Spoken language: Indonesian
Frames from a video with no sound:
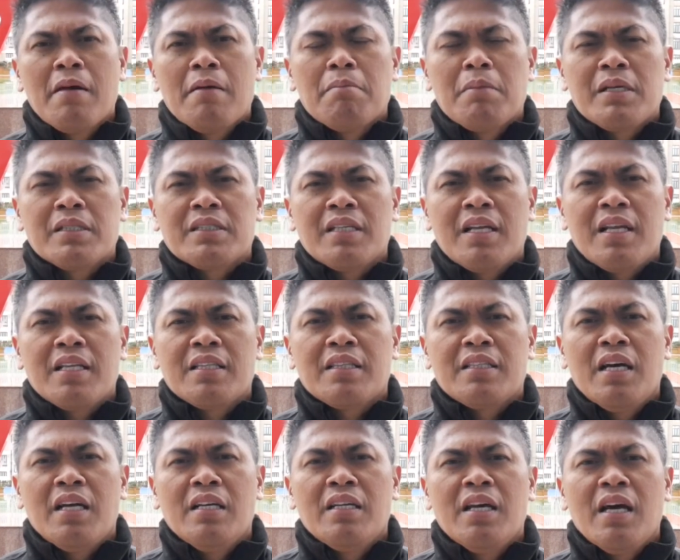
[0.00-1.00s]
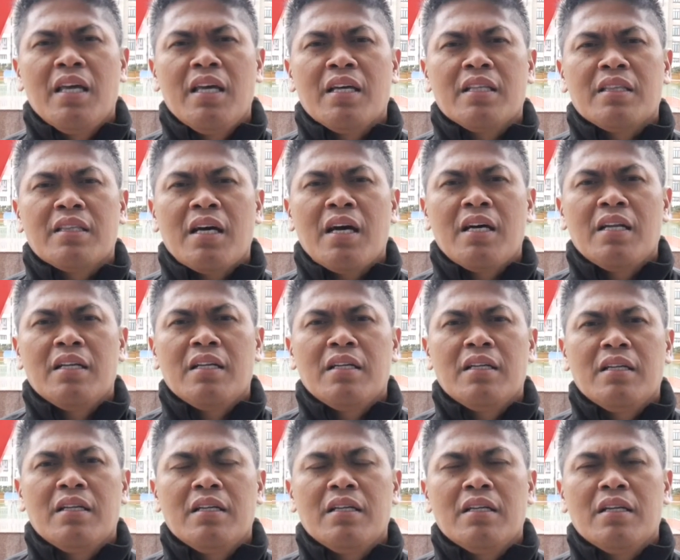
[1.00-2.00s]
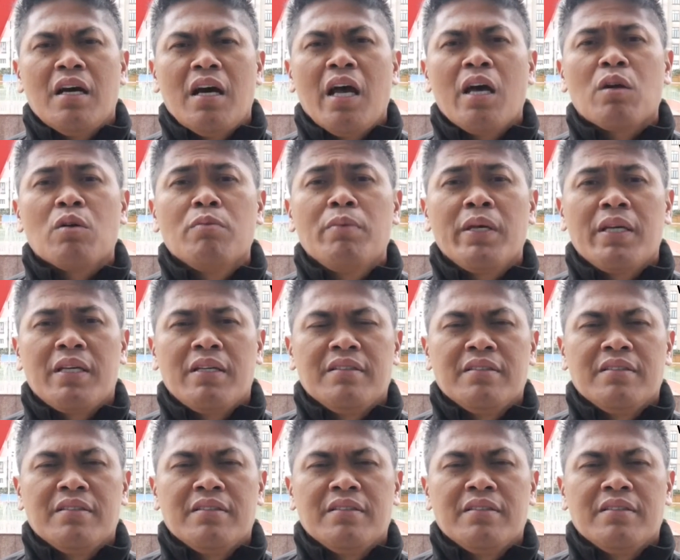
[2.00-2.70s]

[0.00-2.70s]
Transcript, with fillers: masa latihan daya tahan aerobik